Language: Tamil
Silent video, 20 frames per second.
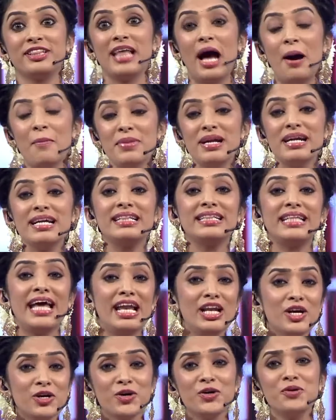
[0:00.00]
தமிழ்
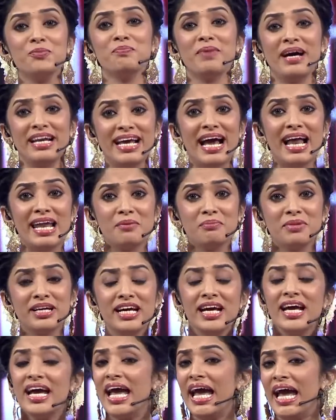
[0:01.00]
தெலுங்கு மலையாளம்னு
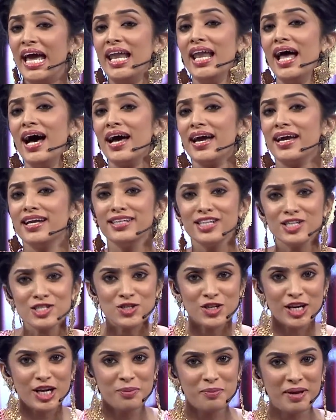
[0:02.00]
எல்லா
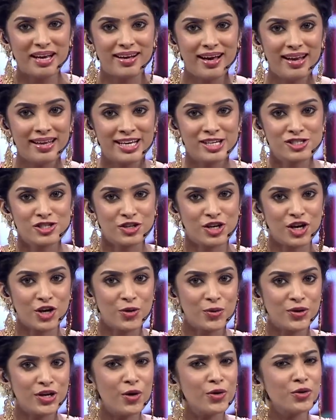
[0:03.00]
இண்டஸ்ட்ரியிலுமே கலக்கிட்டு
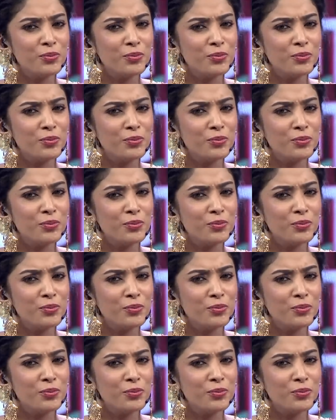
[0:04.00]
இருக்கக்கூடிய ஒரு